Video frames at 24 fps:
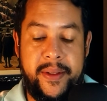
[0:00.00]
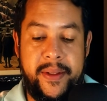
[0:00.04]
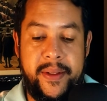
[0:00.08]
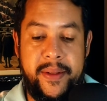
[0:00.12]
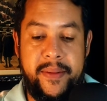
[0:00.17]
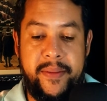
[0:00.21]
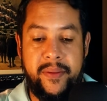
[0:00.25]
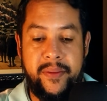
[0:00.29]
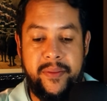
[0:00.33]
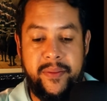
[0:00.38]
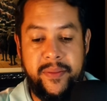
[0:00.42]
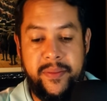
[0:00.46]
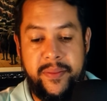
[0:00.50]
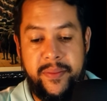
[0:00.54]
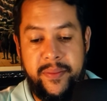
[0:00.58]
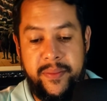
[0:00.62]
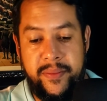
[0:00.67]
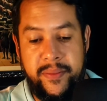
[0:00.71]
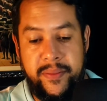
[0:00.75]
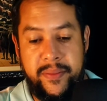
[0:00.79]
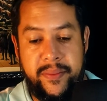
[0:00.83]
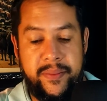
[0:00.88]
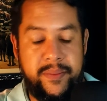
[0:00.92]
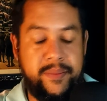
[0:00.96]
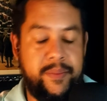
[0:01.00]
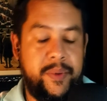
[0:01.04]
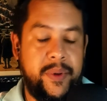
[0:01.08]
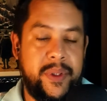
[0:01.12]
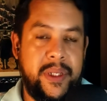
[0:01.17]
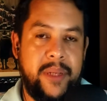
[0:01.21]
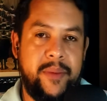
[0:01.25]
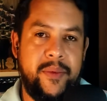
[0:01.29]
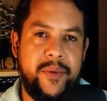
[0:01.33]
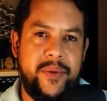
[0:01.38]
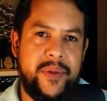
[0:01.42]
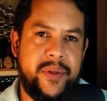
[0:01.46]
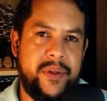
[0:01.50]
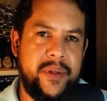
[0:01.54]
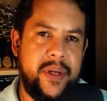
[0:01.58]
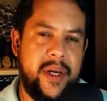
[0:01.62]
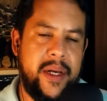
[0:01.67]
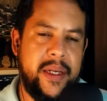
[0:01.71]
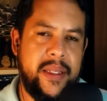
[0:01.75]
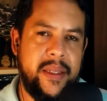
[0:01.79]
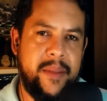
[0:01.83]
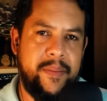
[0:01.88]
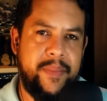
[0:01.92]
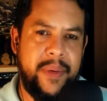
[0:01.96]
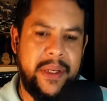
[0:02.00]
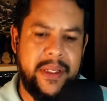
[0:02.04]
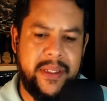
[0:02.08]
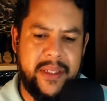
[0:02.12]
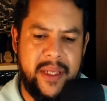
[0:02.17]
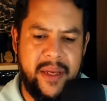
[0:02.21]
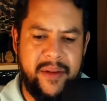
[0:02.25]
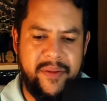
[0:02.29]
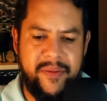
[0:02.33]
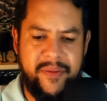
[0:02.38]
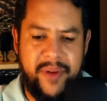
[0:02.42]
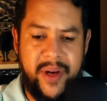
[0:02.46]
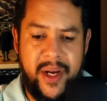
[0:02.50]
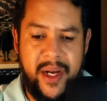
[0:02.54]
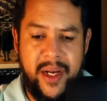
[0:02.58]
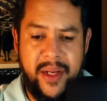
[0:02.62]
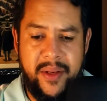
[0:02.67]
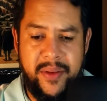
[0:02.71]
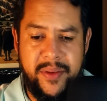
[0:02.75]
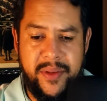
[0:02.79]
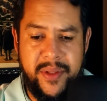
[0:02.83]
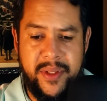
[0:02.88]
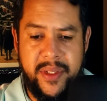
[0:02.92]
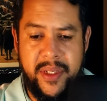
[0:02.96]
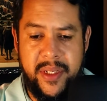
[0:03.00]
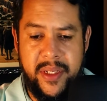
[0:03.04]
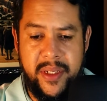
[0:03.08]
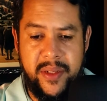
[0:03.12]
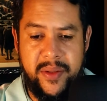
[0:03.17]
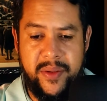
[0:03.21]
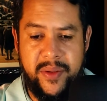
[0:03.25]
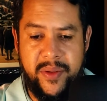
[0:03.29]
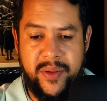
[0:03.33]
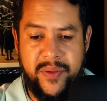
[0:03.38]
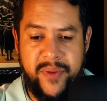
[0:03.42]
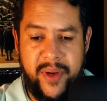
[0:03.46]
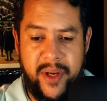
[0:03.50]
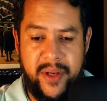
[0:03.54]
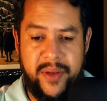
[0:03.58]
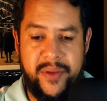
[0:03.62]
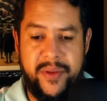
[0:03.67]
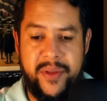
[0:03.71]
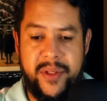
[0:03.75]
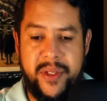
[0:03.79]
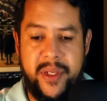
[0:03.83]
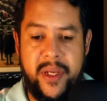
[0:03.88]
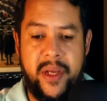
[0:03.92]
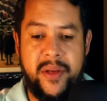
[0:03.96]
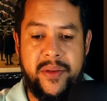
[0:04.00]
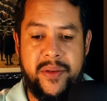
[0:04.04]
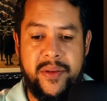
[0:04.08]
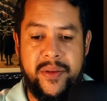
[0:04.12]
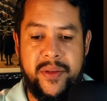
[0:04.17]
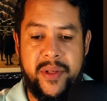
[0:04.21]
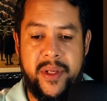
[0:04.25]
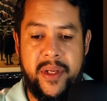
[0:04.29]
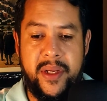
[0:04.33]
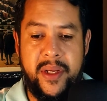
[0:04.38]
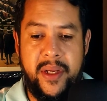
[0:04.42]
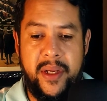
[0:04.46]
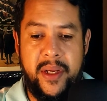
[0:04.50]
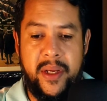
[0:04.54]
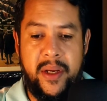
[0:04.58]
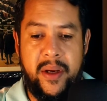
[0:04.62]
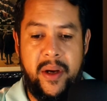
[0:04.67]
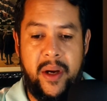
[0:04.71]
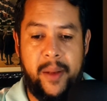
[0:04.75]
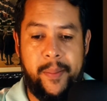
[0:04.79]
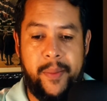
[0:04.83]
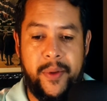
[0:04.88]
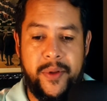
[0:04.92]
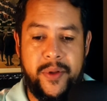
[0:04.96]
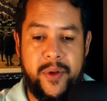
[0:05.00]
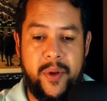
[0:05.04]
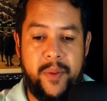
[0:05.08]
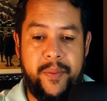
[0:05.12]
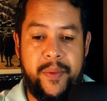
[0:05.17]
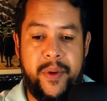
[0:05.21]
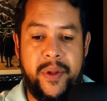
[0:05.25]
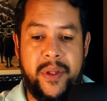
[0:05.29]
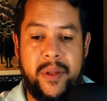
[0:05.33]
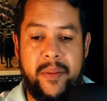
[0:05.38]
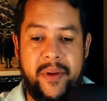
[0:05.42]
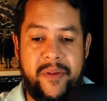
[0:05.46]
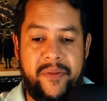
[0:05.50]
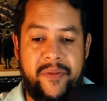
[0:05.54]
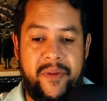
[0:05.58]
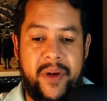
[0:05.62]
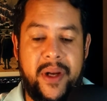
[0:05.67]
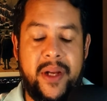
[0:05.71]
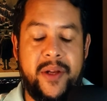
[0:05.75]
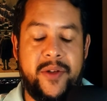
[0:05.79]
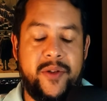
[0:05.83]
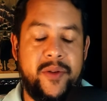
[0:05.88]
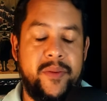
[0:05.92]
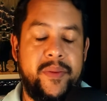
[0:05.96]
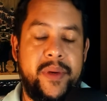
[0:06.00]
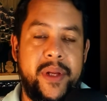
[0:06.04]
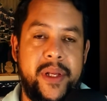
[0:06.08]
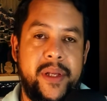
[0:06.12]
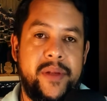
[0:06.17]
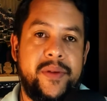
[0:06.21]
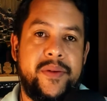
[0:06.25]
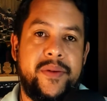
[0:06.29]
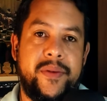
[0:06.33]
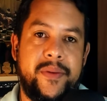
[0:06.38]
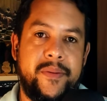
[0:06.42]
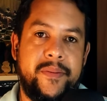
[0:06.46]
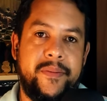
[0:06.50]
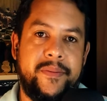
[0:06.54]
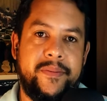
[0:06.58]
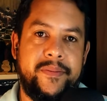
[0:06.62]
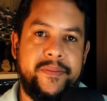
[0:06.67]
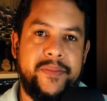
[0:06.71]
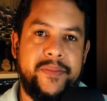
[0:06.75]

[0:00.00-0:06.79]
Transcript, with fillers: Então, podemos ainda pensar em vários textos, vários textos, né? Apóstolo Pedro também fala sobre isso,